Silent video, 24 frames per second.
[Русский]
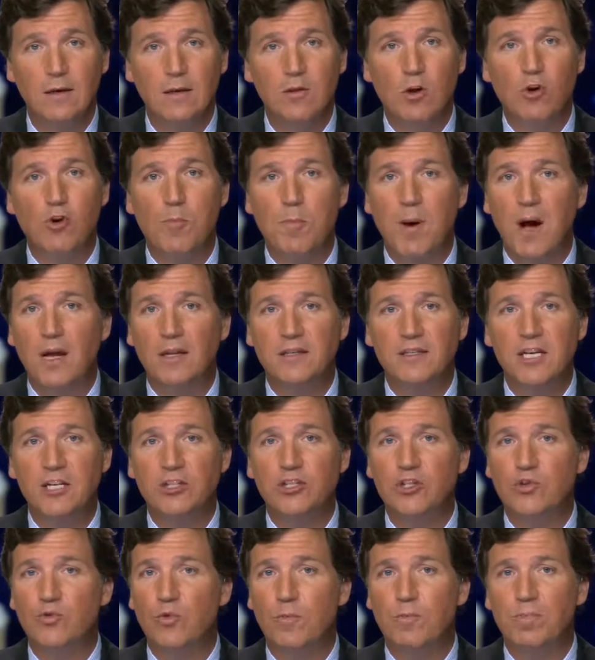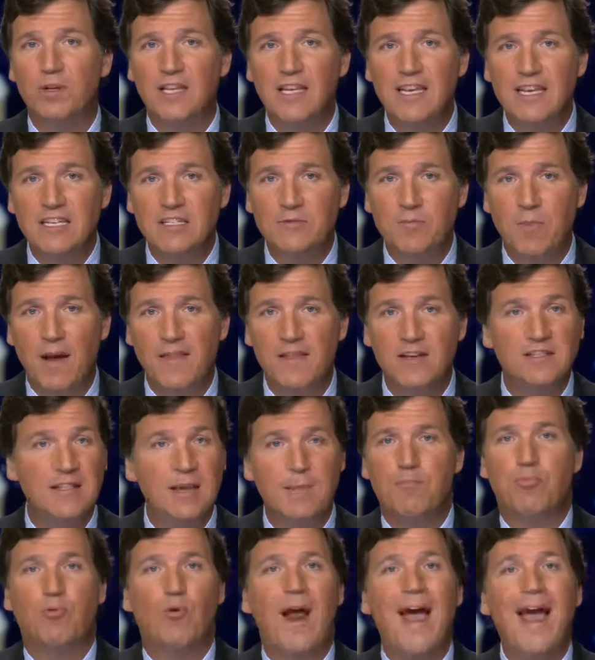Местные политики были
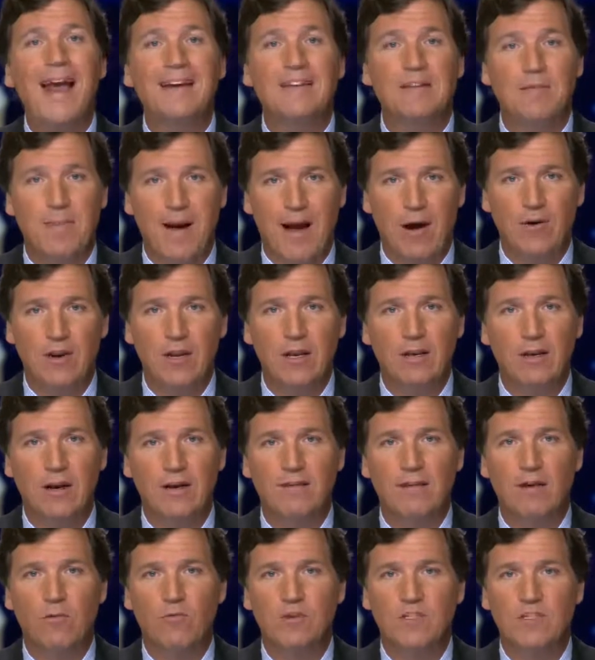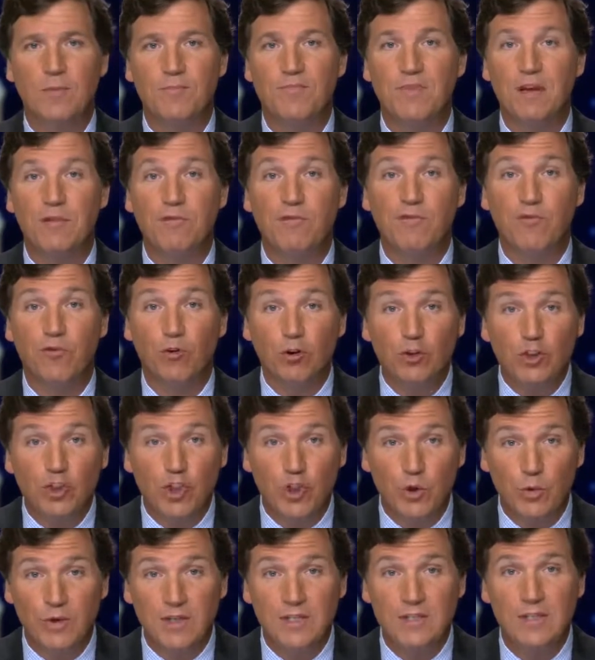довольны, они хвастались этим, как будто
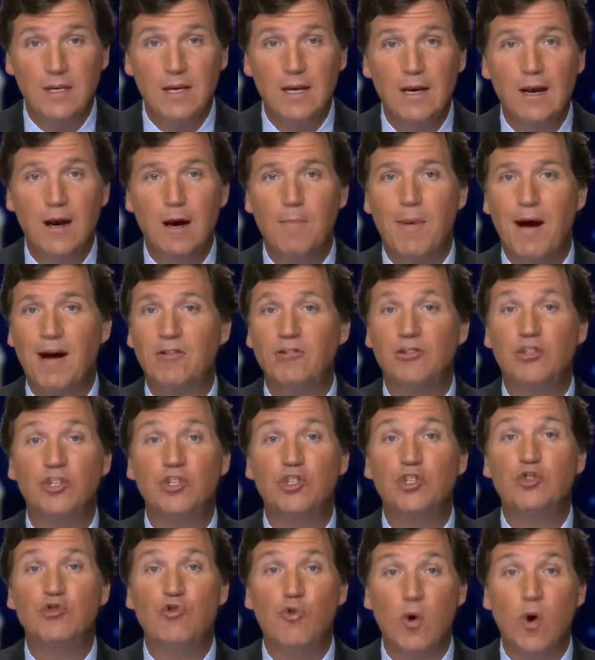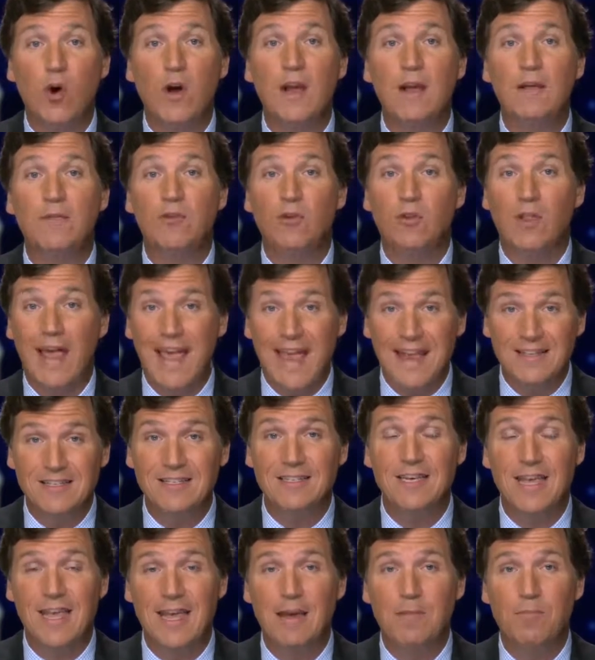есть что-то добродетельное в уродовании
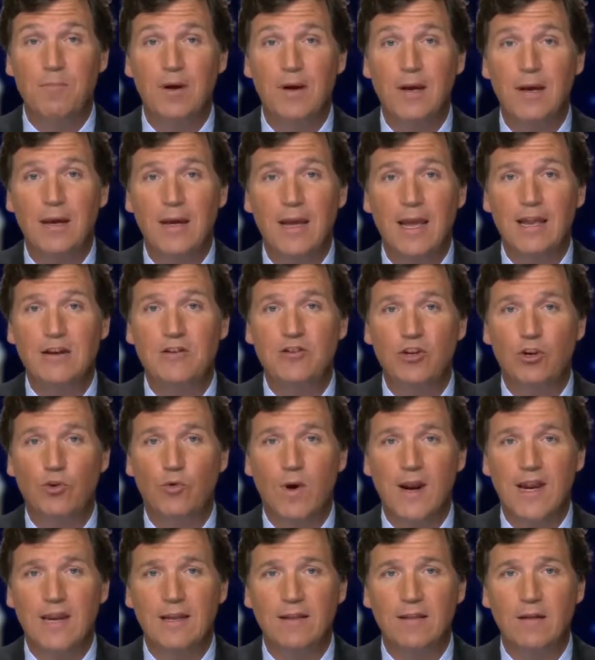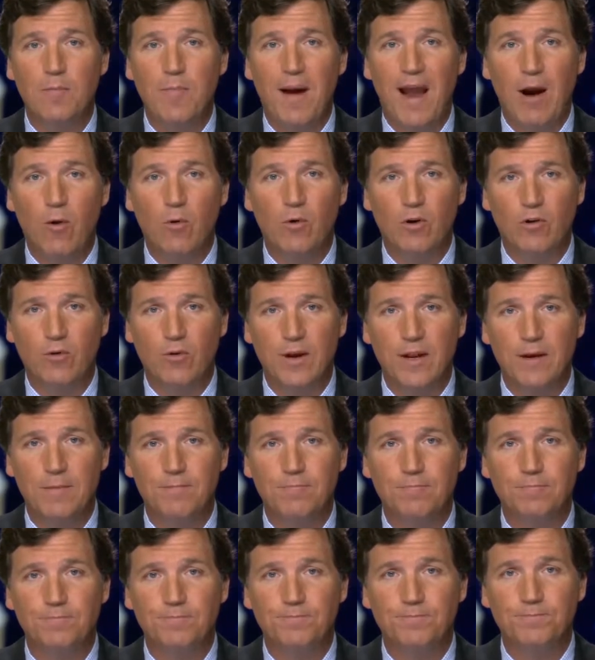ландшафта и приведении электросети в
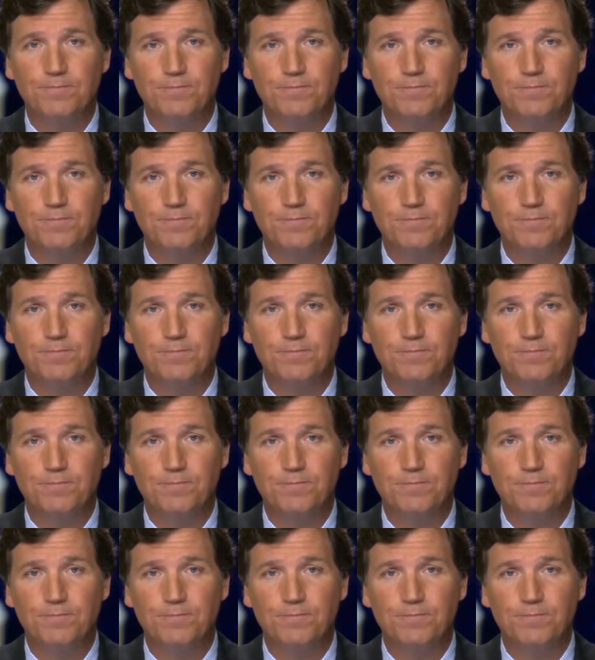упадок.